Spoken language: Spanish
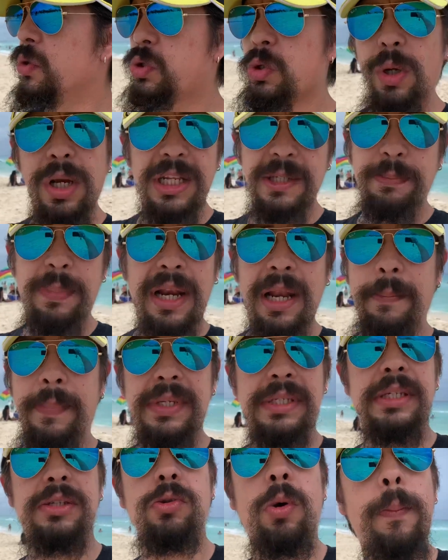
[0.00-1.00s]
uso de las
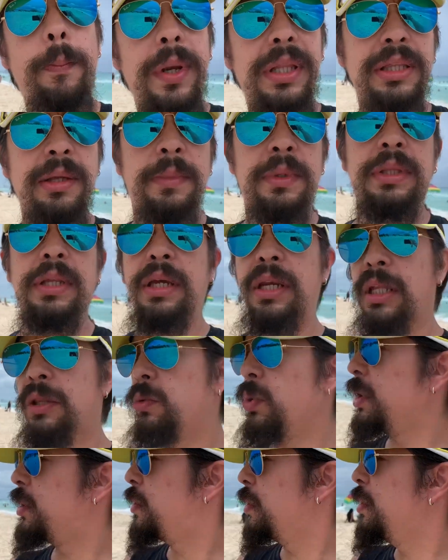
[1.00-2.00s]
palapas es completamente
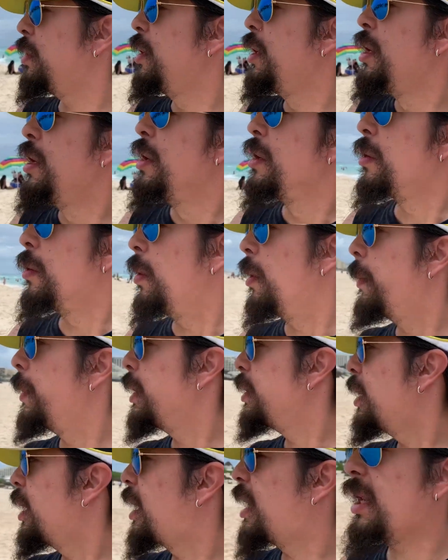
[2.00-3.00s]
gratuito. Como
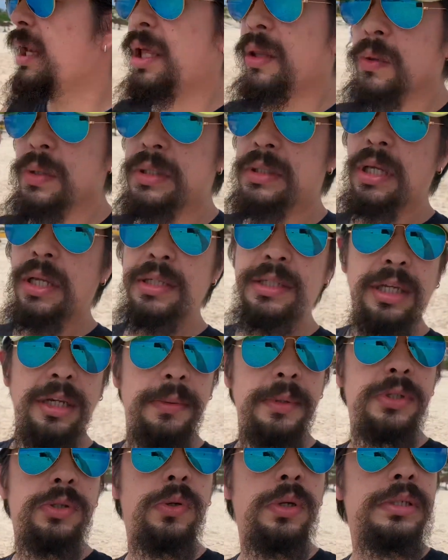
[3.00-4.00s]
ven, de aquel lado está el
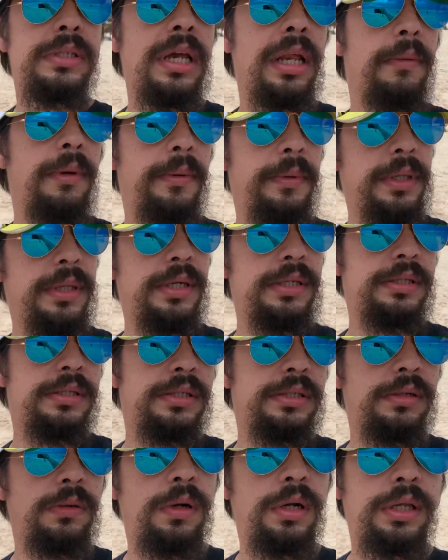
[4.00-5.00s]
servicio de salvavidas, si
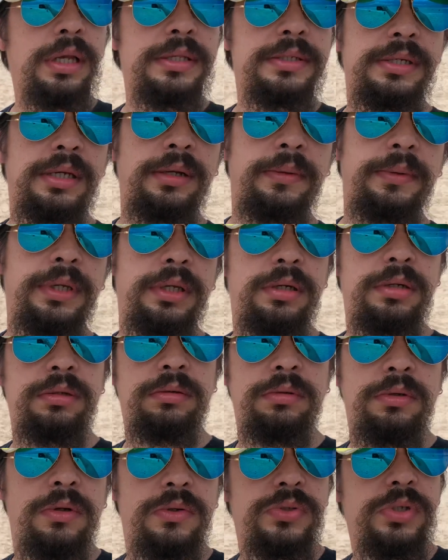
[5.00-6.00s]
es que lo alcanzan a ver,
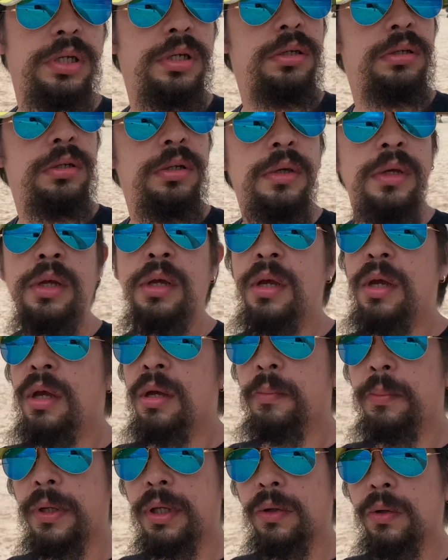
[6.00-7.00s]
no lo sé.
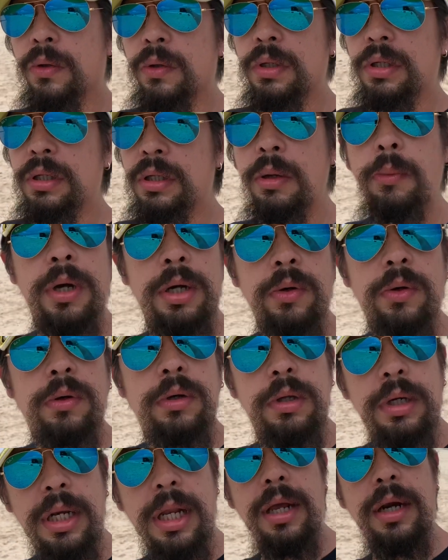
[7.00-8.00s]
Pero y bueno,
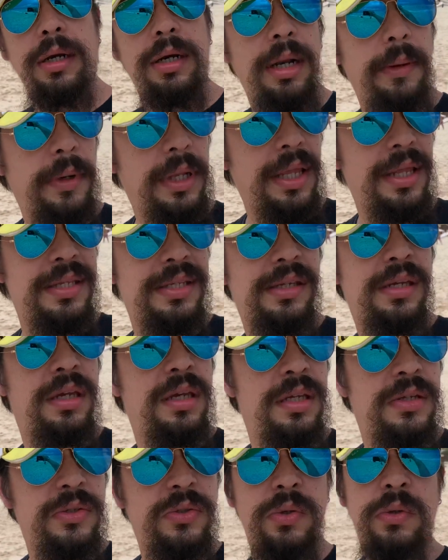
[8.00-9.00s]
la, verdad es que
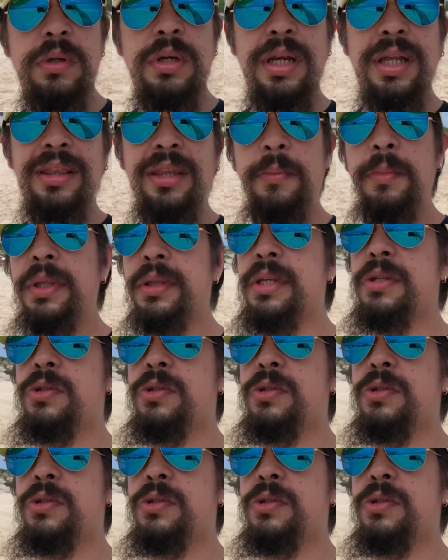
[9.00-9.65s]
estoy gratamente